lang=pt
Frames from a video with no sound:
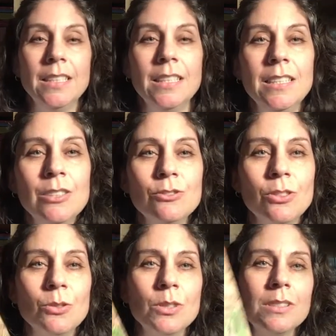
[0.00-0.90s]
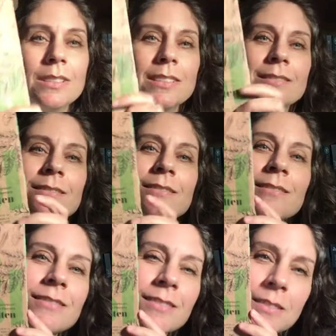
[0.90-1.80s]
E eu trouxe
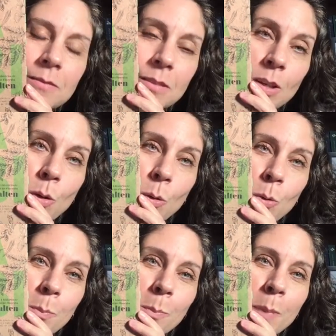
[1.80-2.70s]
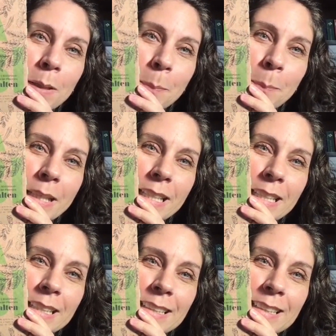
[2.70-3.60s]
o Bambi,
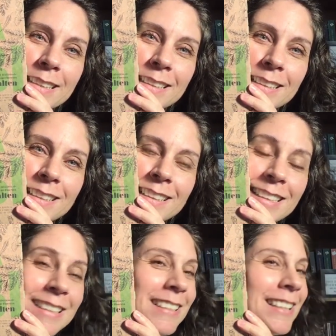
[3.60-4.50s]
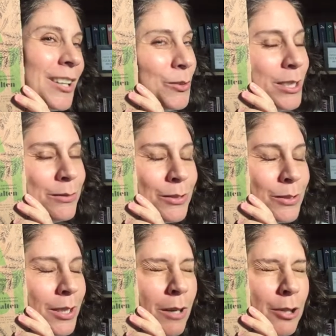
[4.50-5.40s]
que é um livro
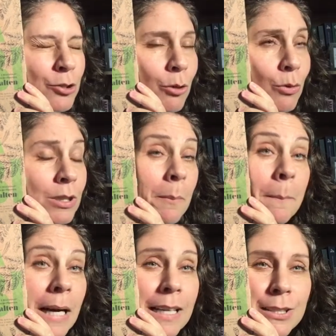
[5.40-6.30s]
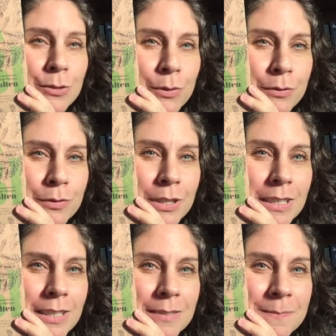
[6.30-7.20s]
que eu acho a coisa mais
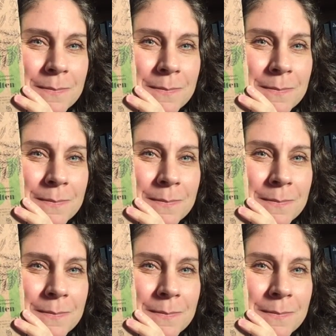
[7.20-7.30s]
fofinha